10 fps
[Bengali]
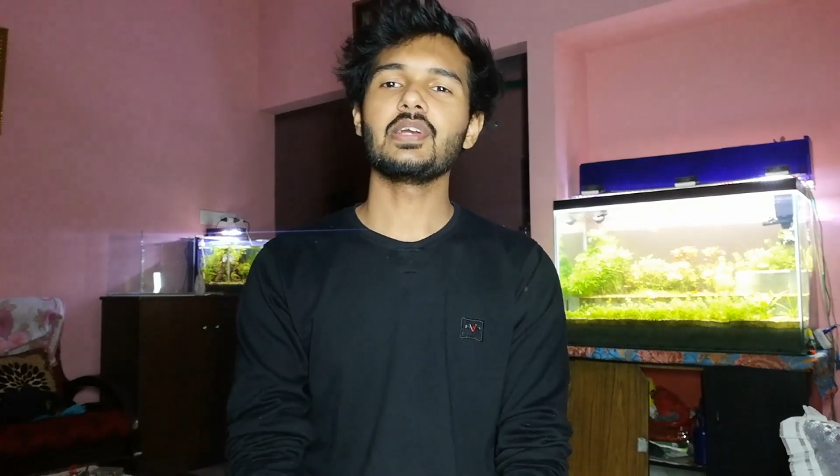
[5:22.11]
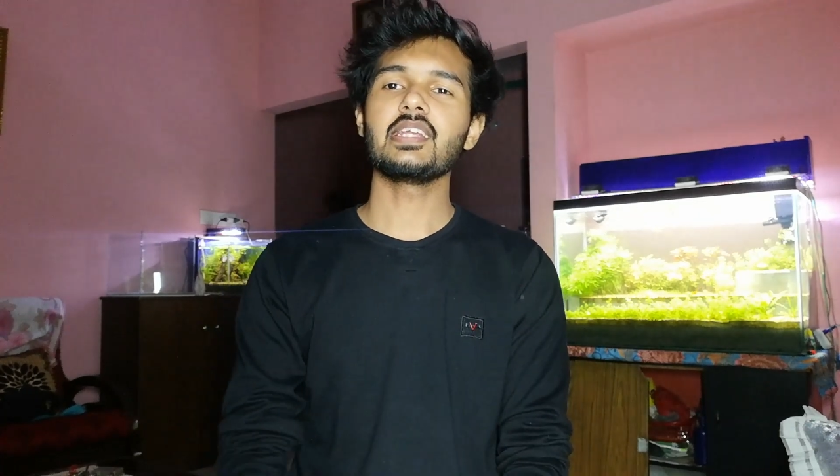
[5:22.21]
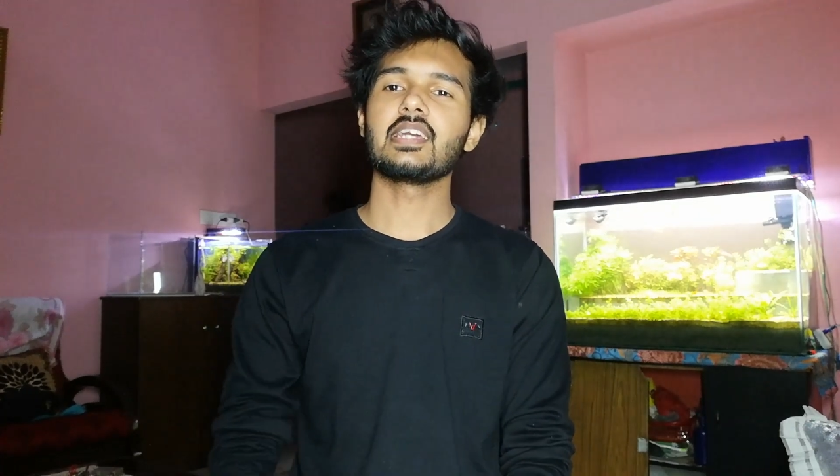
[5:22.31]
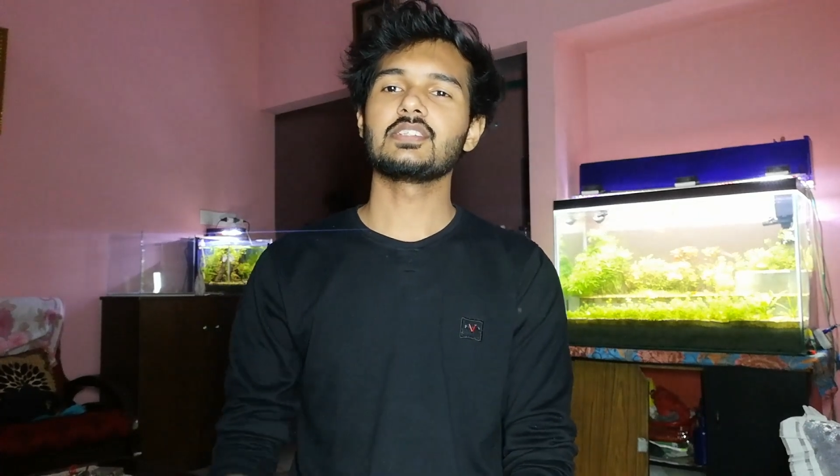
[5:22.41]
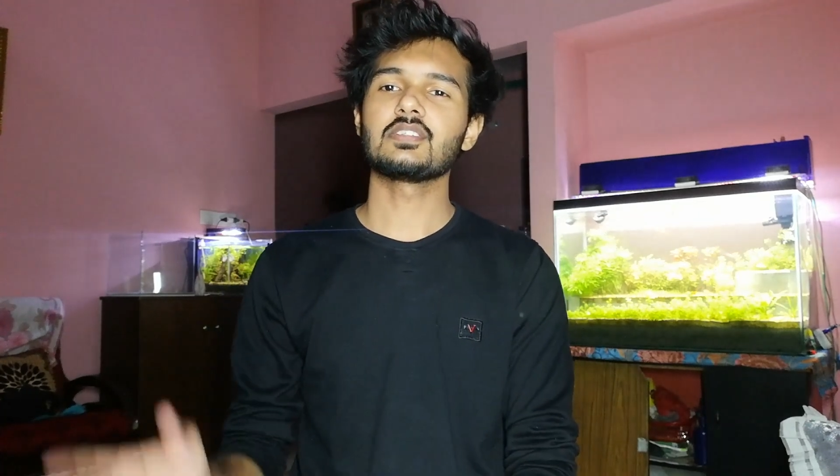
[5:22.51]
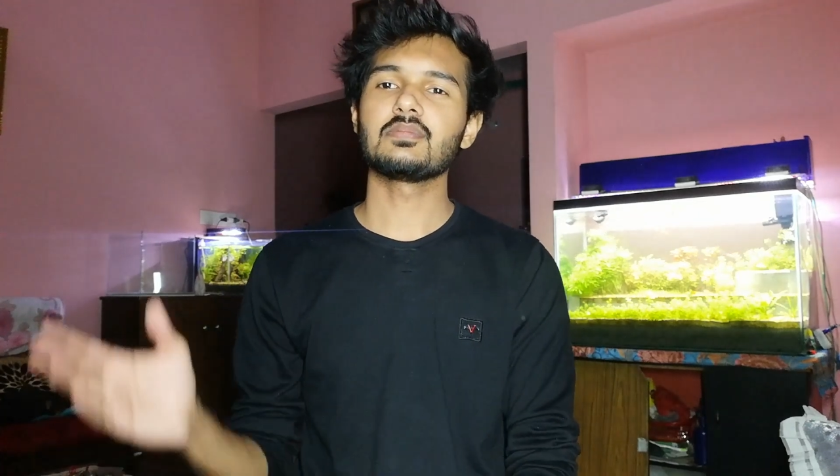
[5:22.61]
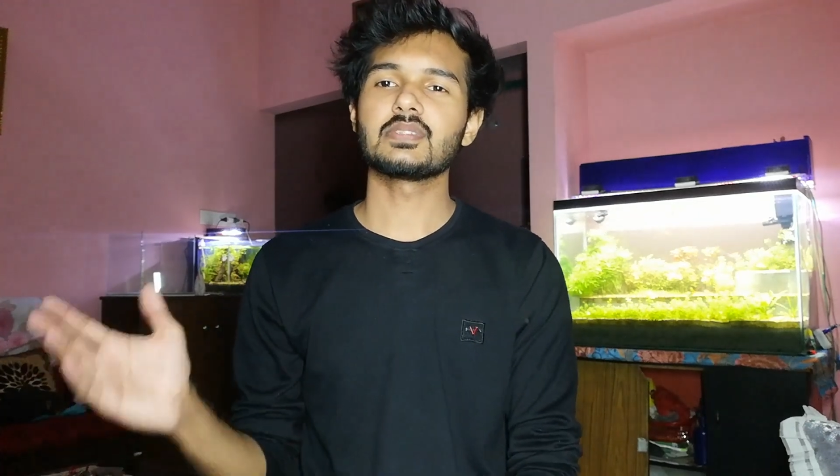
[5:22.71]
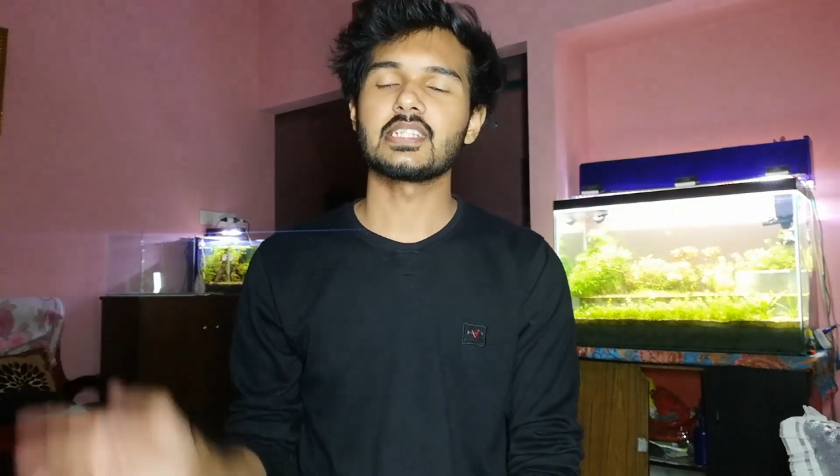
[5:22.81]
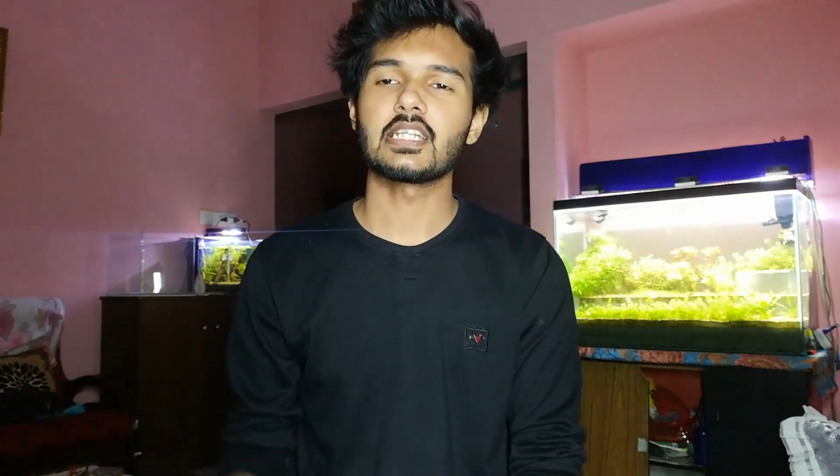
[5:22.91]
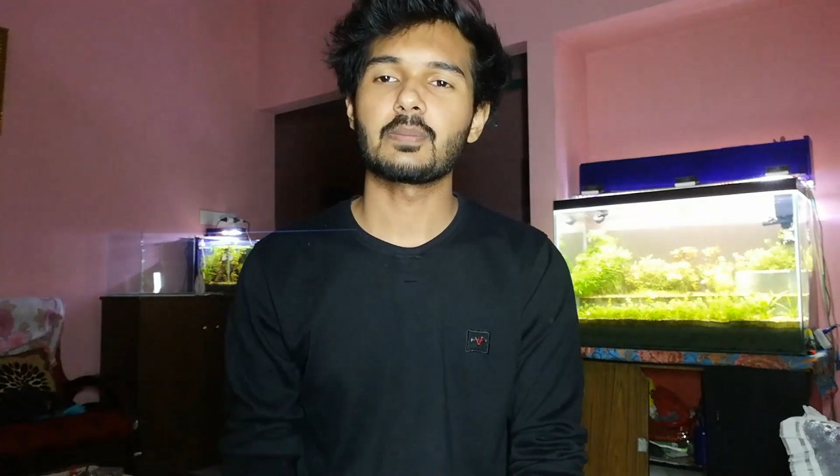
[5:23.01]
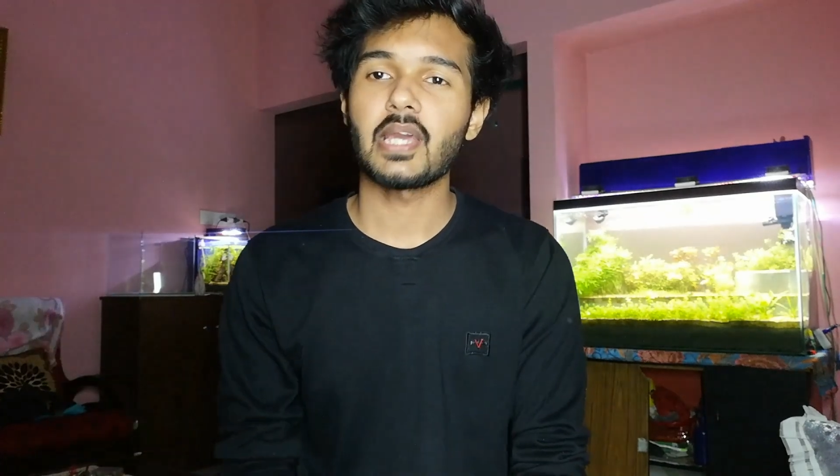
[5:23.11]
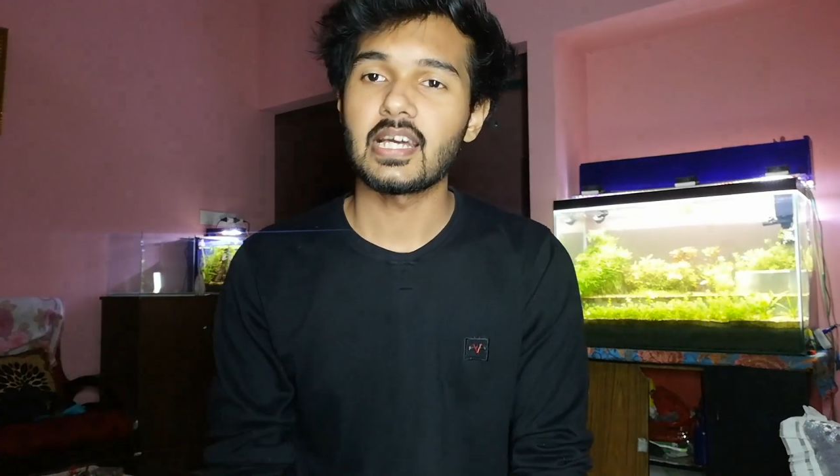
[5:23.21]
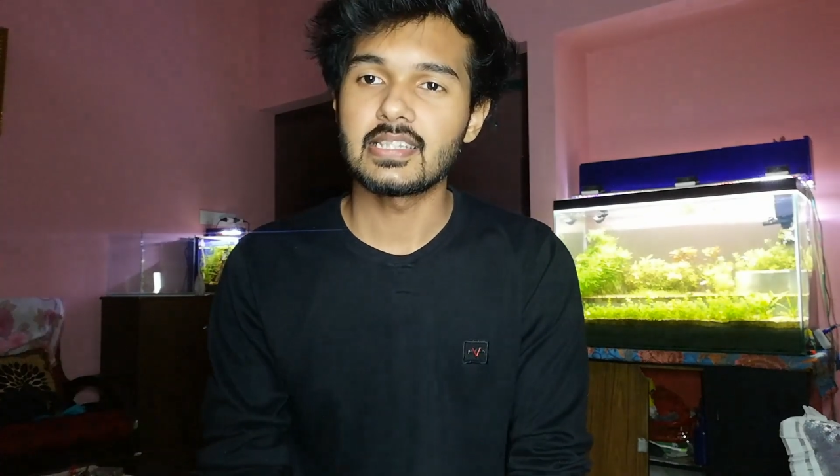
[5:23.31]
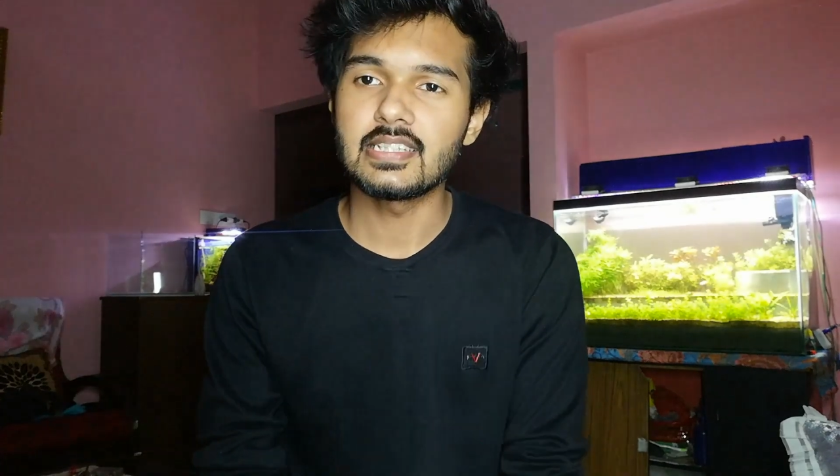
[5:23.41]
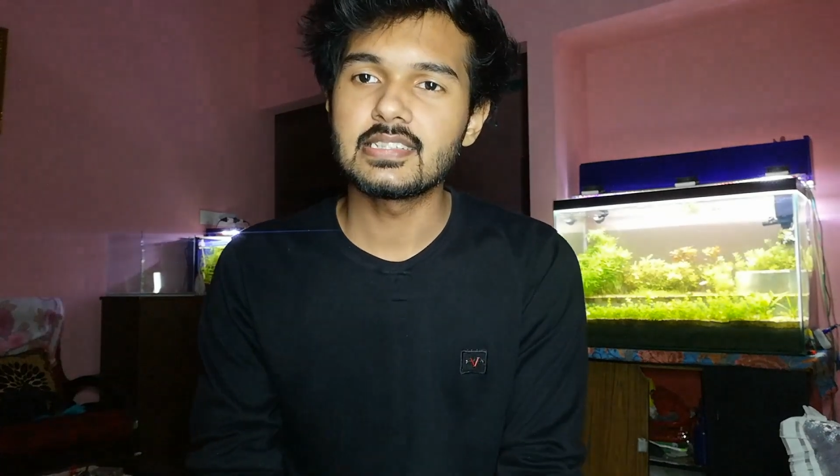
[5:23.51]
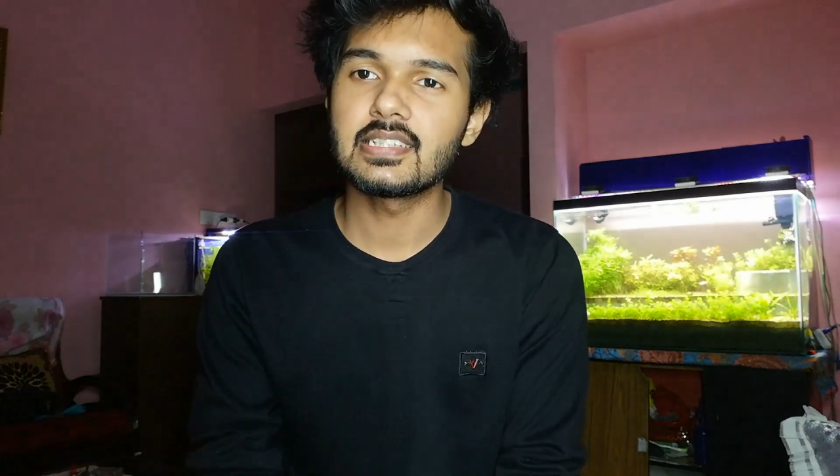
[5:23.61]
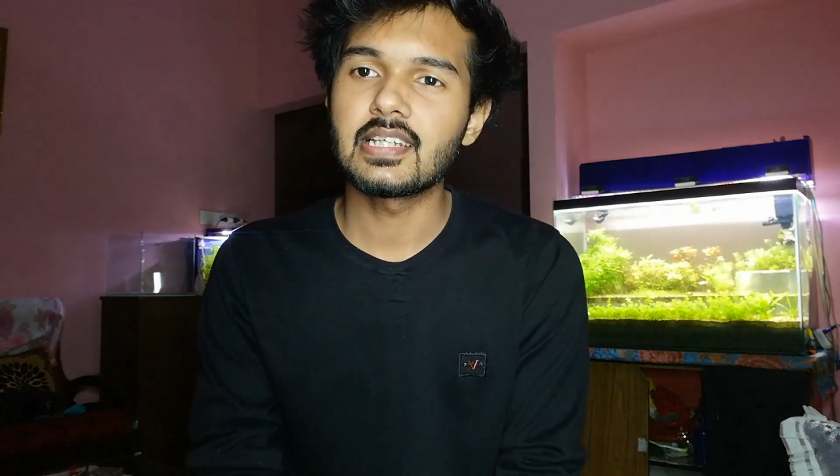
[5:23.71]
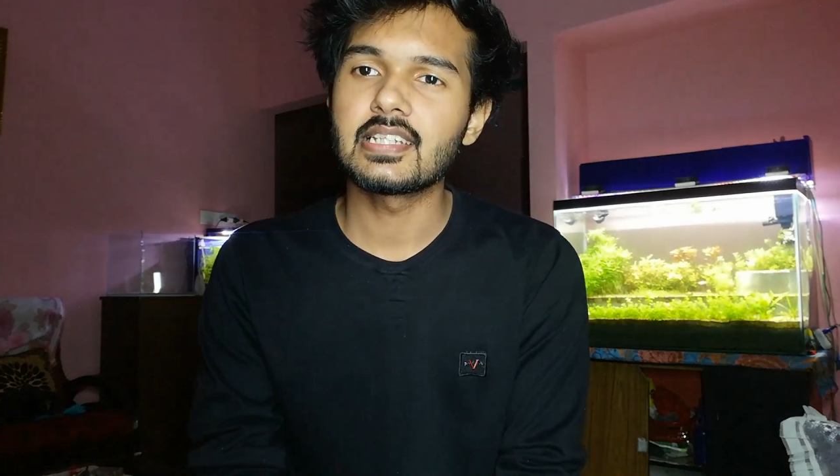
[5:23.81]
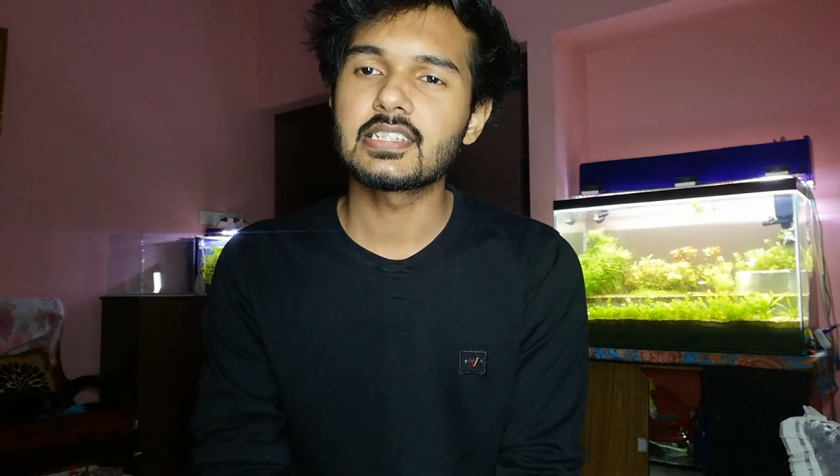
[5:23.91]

হয়নি এই জন্য আমি সেট আপে হাত দিচ্ছি না